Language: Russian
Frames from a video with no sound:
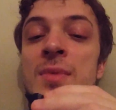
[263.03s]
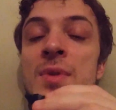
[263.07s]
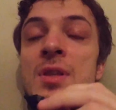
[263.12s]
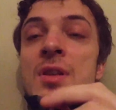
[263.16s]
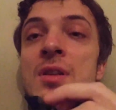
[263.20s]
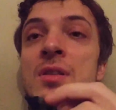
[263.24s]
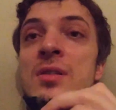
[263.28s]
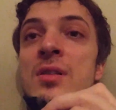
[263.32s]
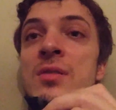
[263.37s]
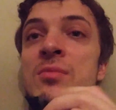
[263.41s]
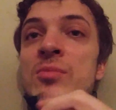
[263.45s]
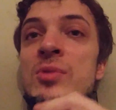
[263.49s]

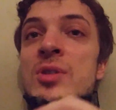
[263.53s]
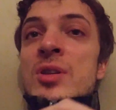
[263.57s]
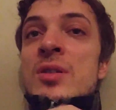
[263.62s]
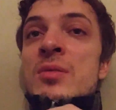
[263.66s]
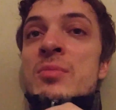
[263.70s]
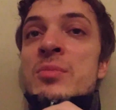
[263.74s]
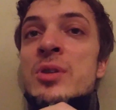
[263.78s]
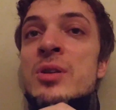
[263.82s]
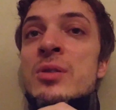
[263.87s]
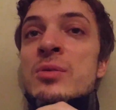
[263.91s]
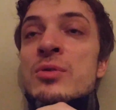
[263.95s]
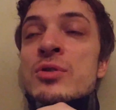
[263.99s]
На самом деле
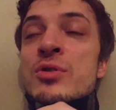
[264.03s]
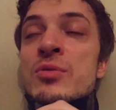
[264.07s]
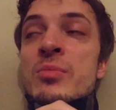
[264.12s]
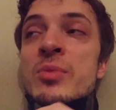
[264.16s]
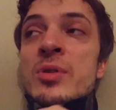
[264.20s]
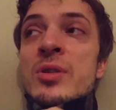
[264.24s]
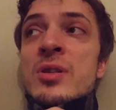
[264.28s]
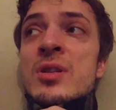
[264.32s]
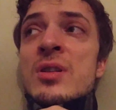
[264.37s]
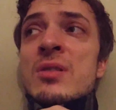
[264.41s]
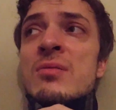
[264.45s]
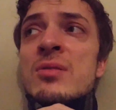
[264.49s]
мне очень
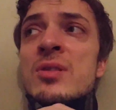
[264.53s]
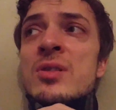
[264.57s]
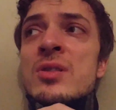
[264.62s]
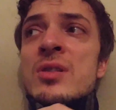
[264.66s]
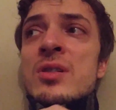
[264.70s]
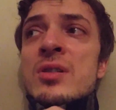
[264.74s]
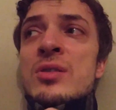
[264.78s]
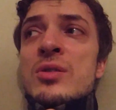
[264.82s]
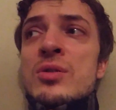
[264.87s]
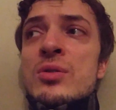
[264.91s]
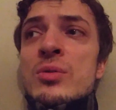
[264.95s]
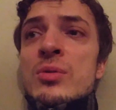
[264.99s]
понравились
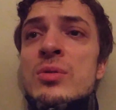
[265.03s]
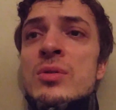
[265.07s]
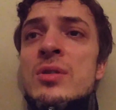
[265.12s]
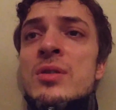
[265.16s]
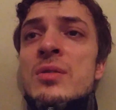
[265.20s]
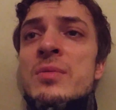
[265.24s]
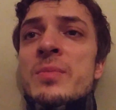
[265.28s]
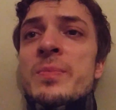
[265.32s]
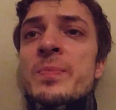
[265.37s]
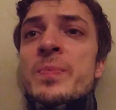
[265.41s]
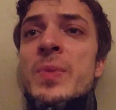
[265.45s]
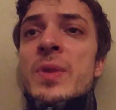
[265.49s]
актеры.